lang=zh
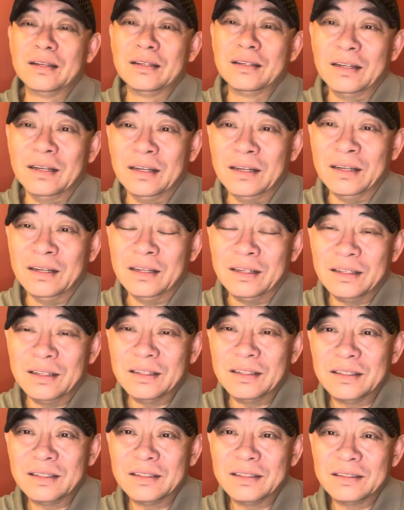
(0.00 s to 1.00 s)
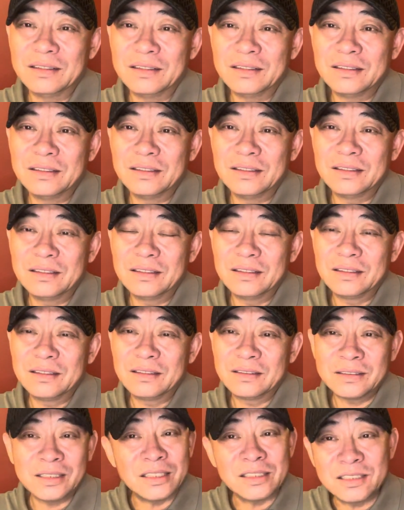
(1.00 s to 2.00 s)
啊，
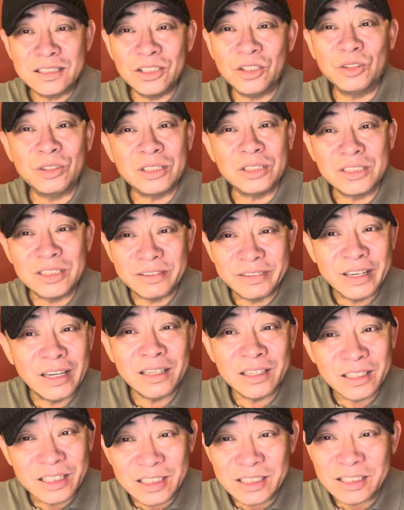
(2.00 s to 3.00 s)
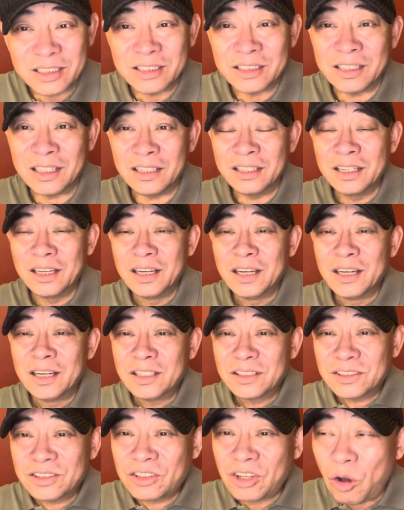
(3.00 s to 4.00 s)
在七后的解放战争历史上，
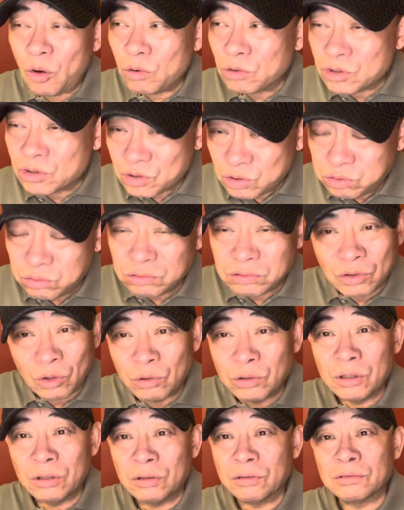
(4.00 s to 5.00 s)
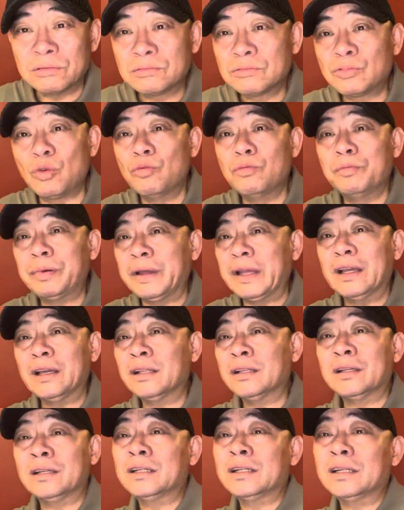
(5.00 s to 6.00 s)
到处都有东北的
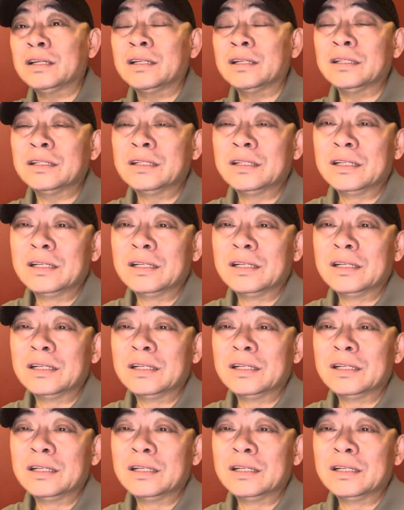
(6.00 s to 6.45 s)
这个、